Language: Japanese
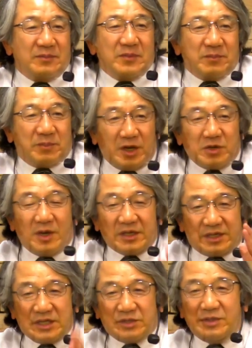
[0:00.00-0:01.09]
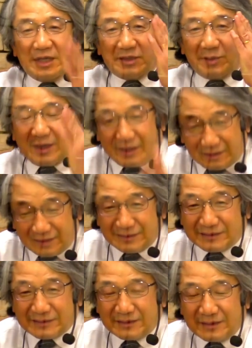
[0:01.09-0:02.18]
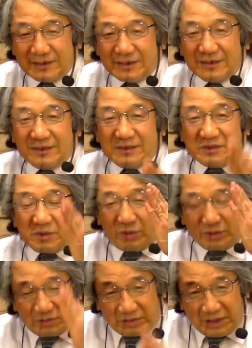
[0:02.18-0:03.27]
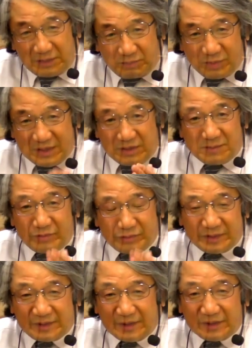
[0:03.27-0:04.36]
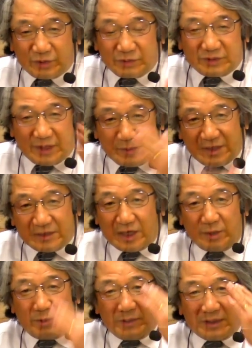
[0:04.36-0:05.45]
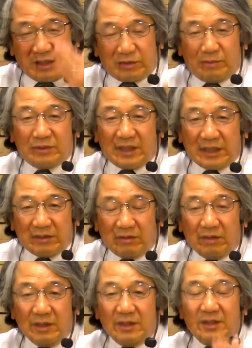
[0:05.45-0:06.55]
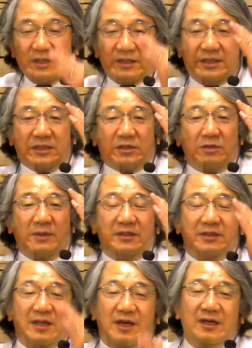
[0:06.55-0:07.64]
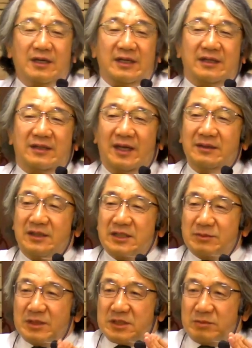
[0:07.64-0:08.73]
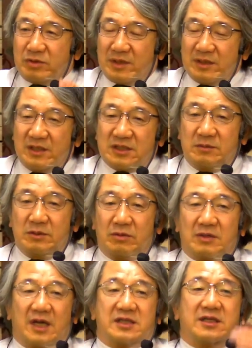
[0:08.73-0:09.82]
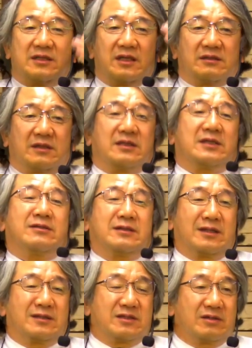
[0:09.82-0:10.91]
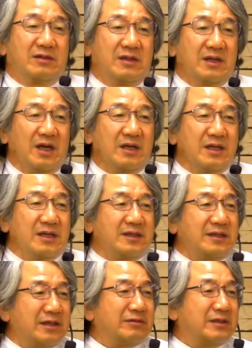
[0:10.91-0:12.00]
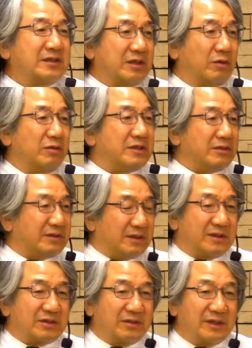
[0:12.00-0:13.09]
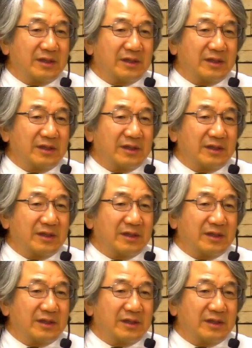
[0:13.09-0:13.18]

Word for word: パウロはキリストに出会って分かったんです本当に立法原理守ってきて人と比べたら誰も負けないと思ったけどキリストの前に出たらなんて自分は罪人なんだ罪人の頭だったって気づいたんですよあれキザで言ってんじゃない本気で言ってんですよね